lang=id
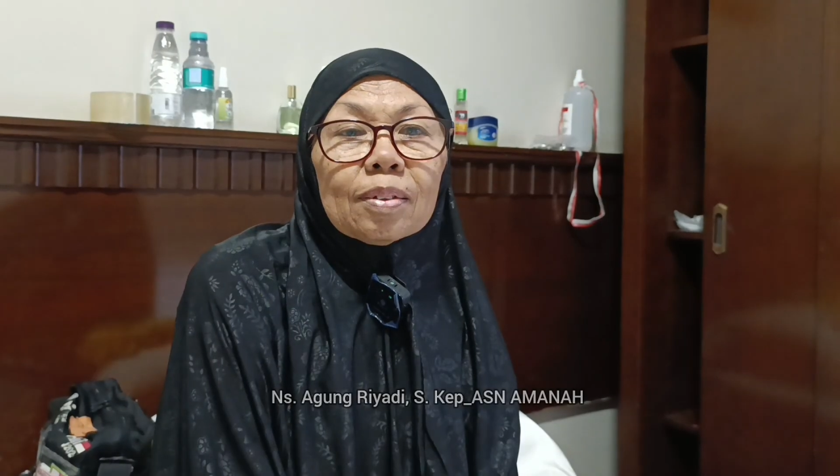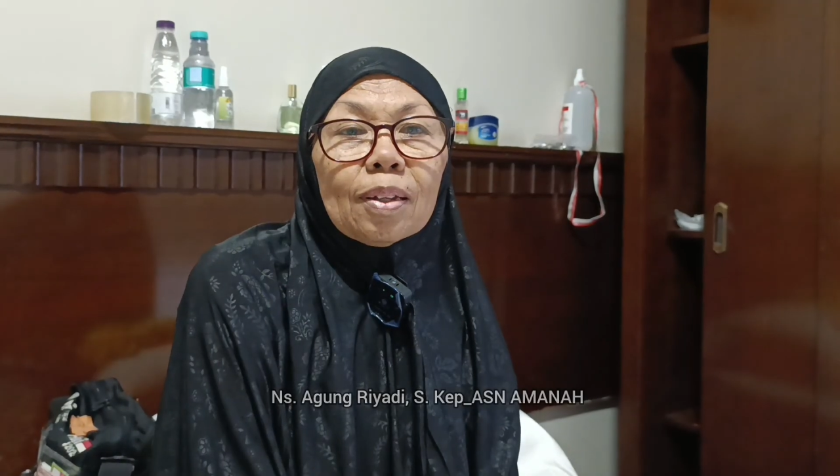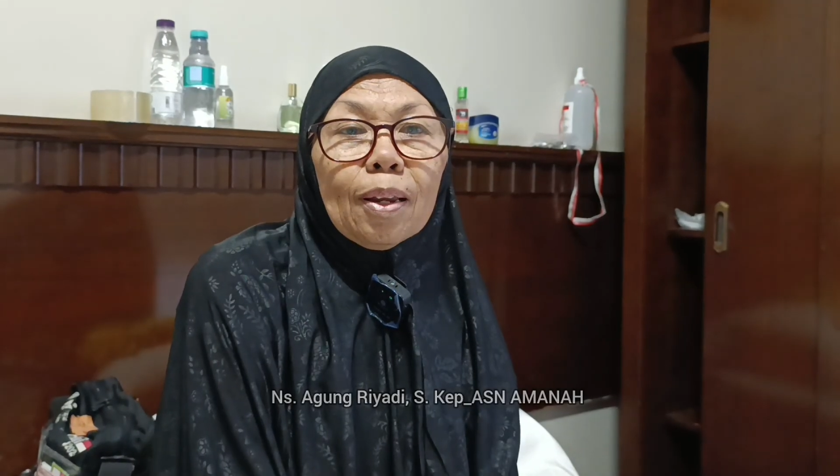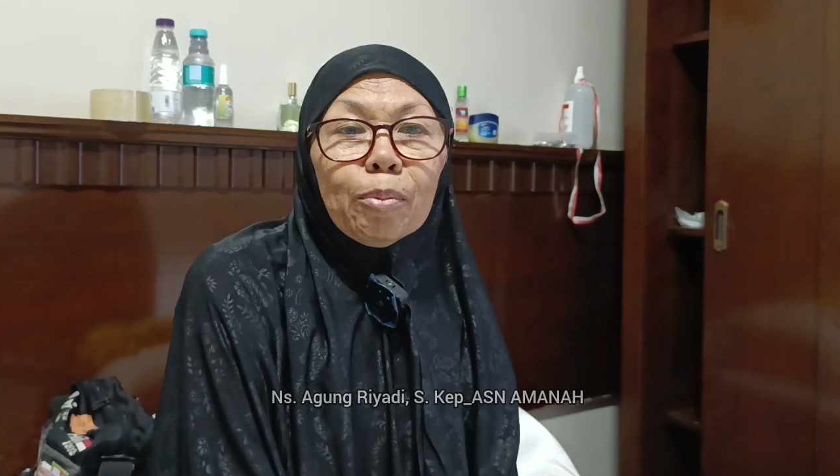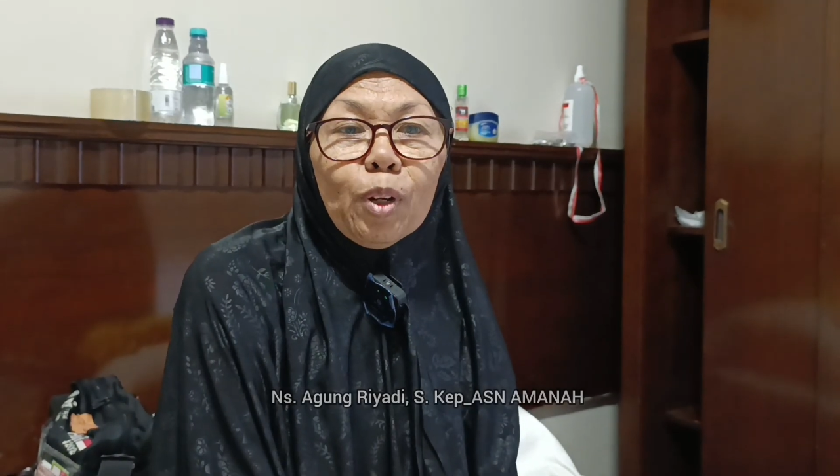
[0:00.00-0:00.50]

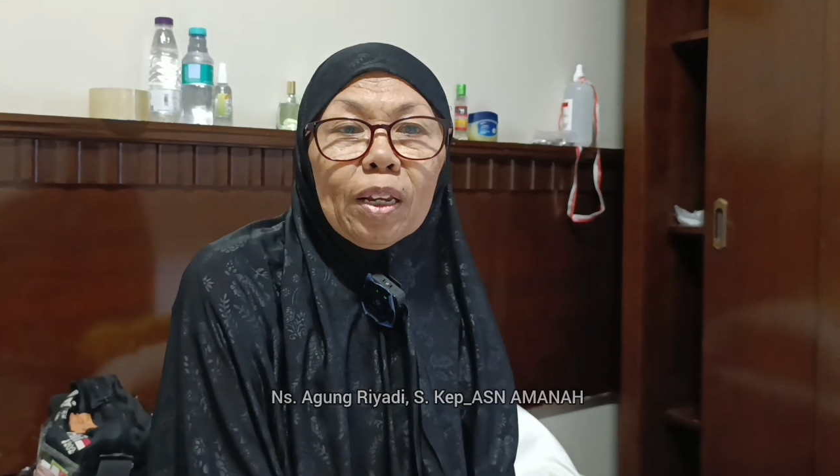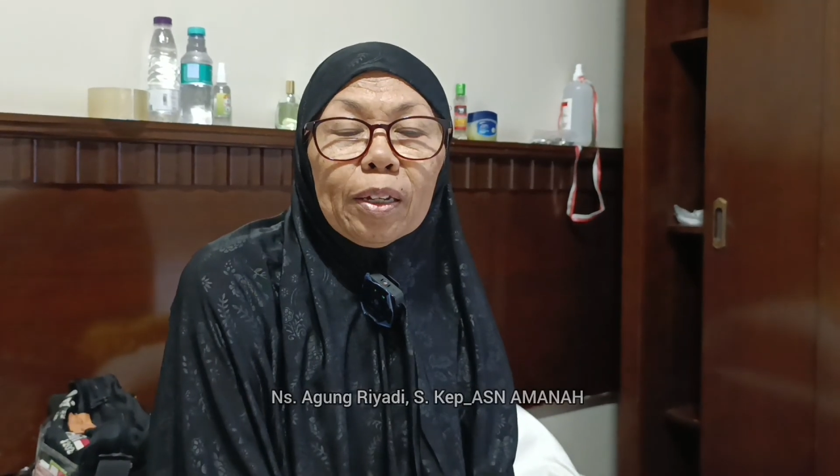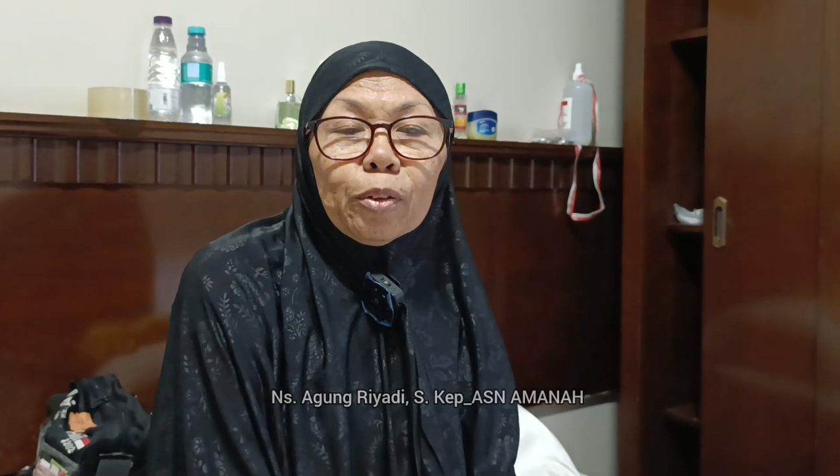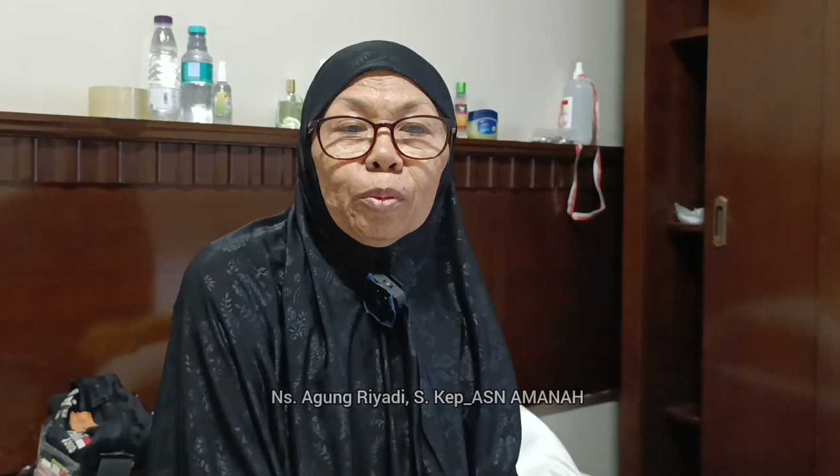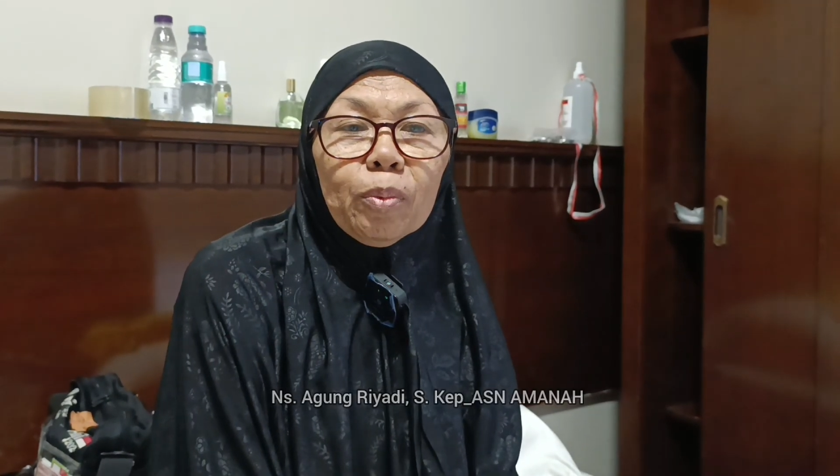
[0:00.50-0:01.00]

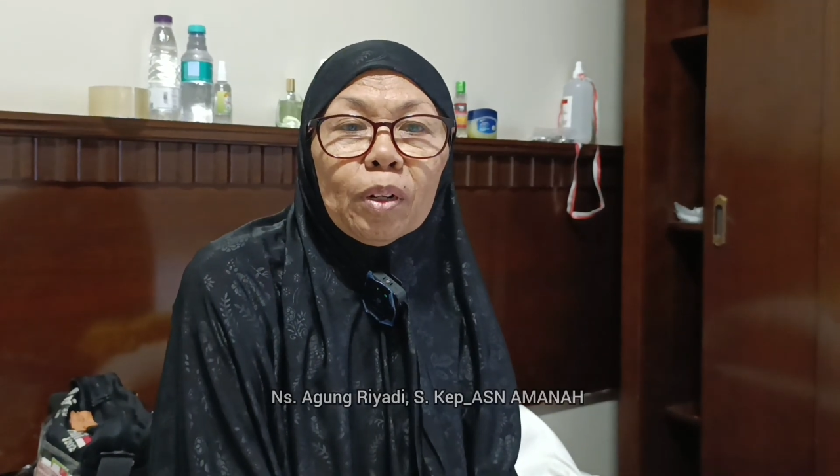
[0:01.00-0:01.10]
Assalamualaikum